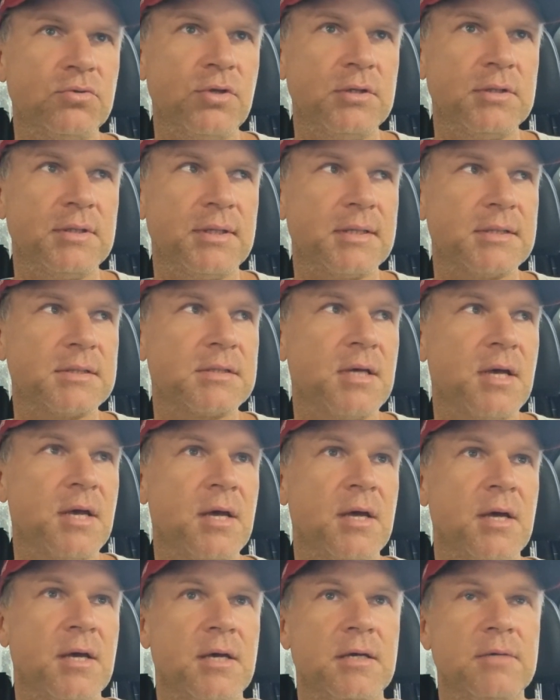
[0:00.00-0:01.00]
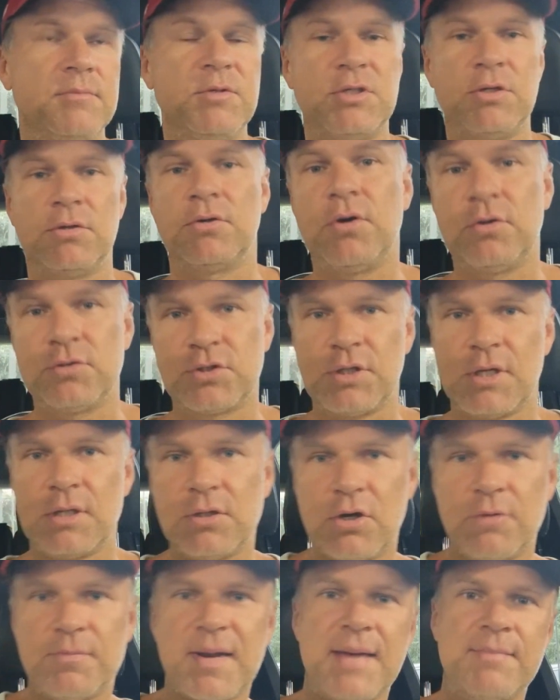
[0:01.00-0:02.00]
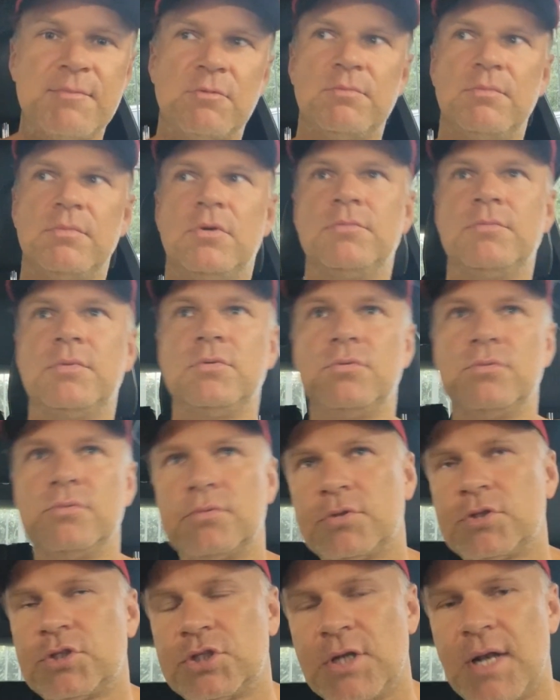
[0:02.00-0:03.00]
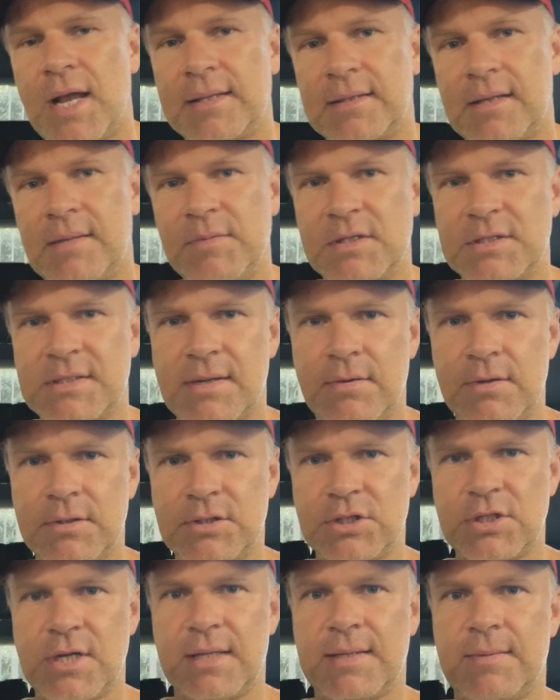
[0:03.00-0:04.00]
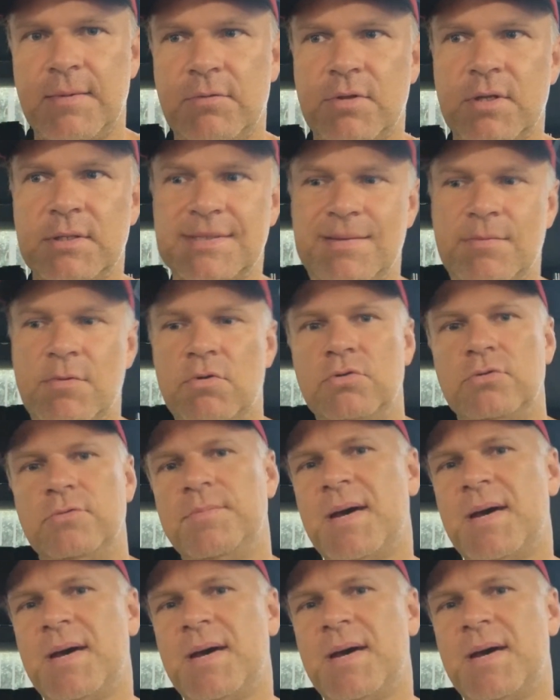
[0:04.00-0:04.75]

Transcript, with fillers: No i teraz mi się kończy. Kiedy go brałem, on, był 3 latkiem, niecałe 3 lata miał ten samochód.